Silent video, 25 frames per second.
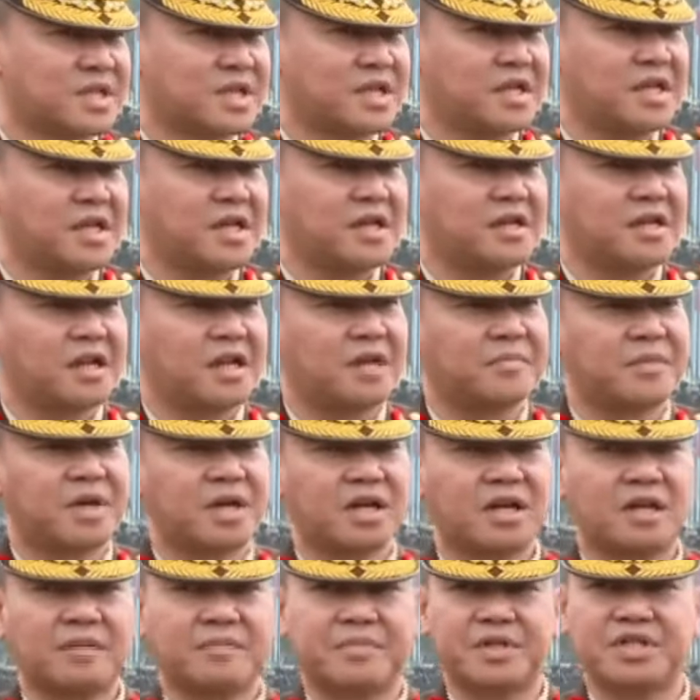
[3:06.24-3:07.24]
Iya dalam
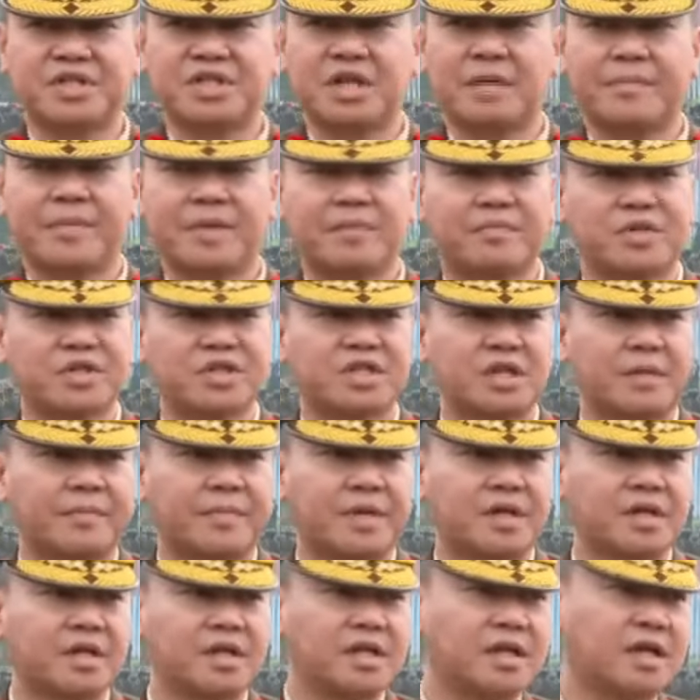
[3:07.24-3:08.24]
rangka
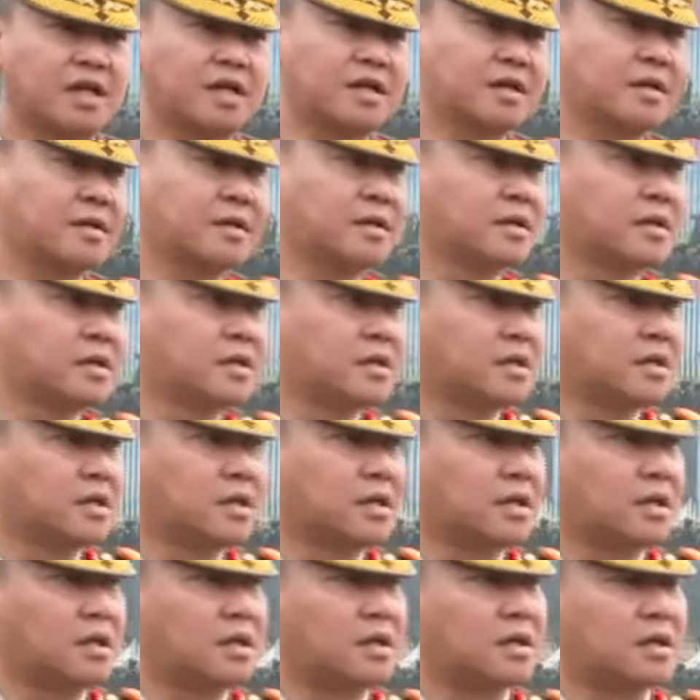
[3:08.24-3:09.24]
persiapan-persiapan ini kan
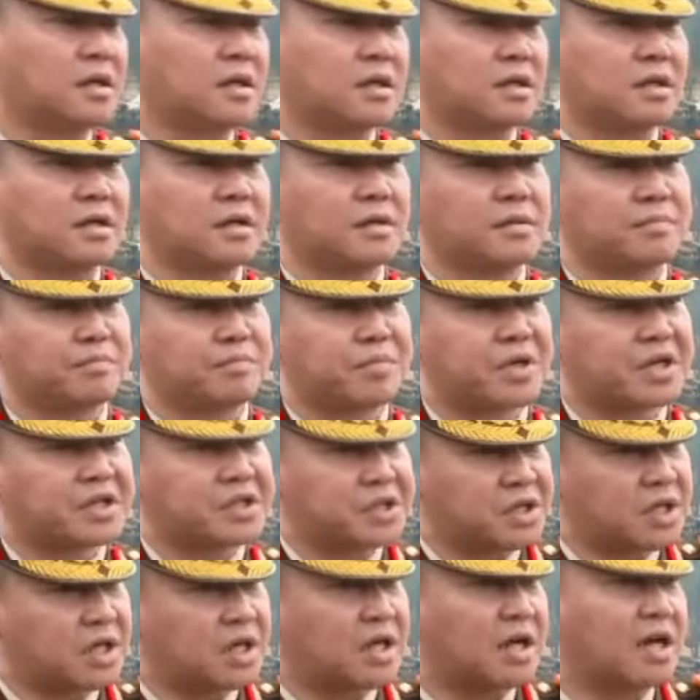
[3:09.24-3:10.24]
Eh,
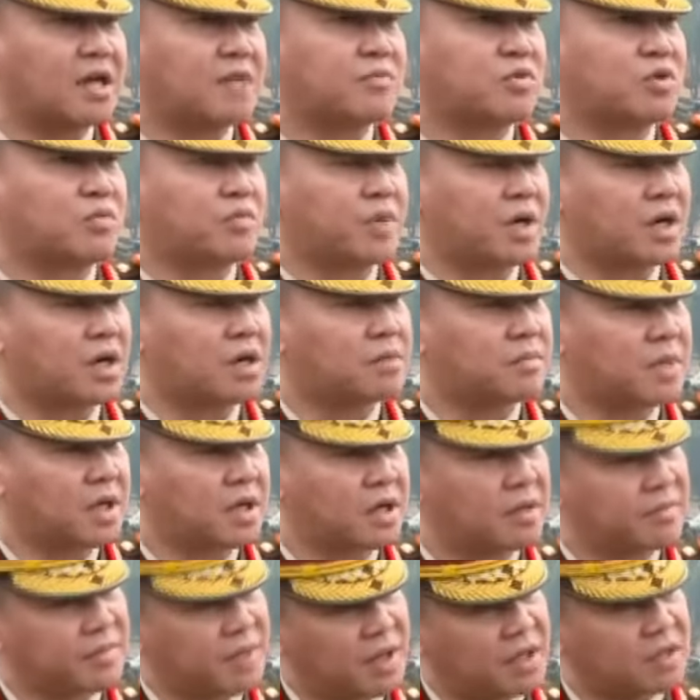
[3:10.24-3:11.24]
perencanaan merupakan
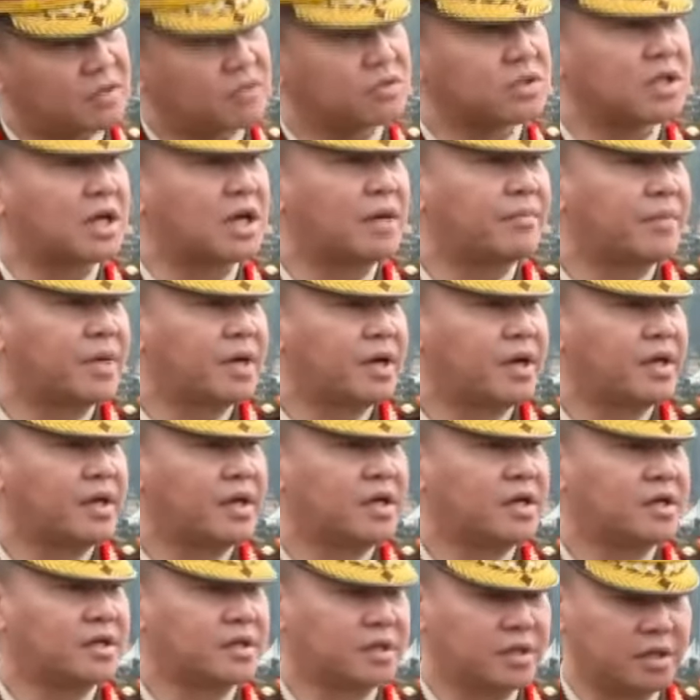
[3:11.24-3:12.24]
bagian paling utama
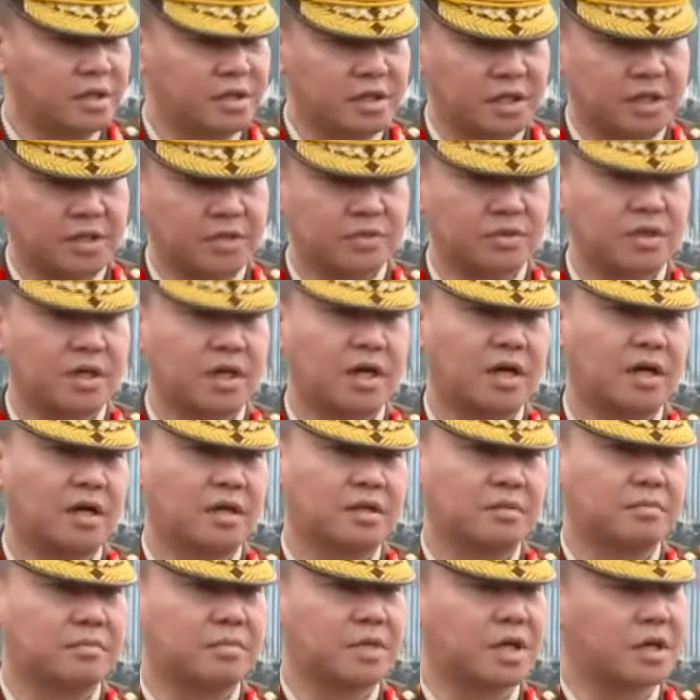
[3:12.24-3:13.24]
ya. Kita sudah
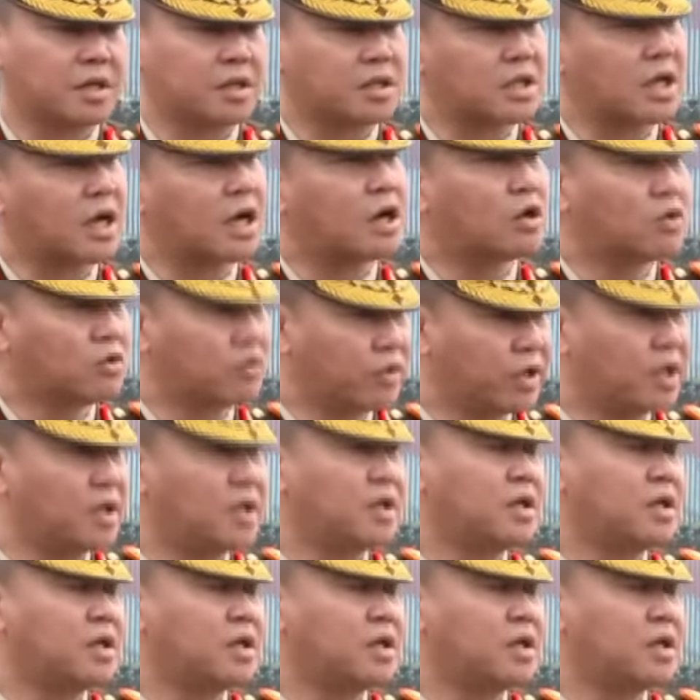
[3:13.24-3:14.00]
mengetahui,